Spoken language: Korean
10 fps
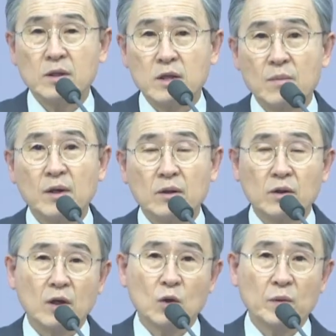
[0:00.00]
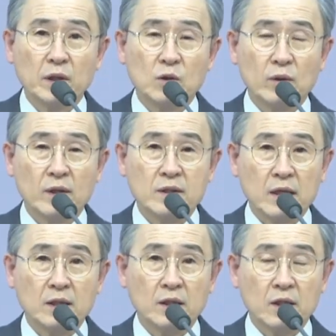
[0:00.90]
새벽을 깨우며 기도하는
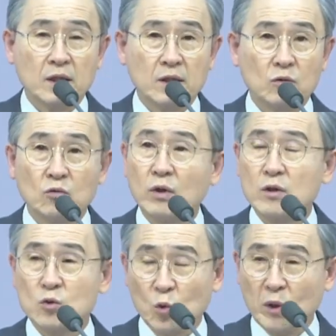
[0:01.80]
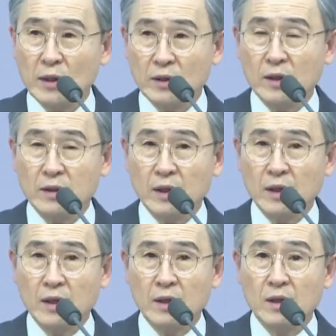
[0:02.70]
자녀가 되기를 누구나 소원할 테인데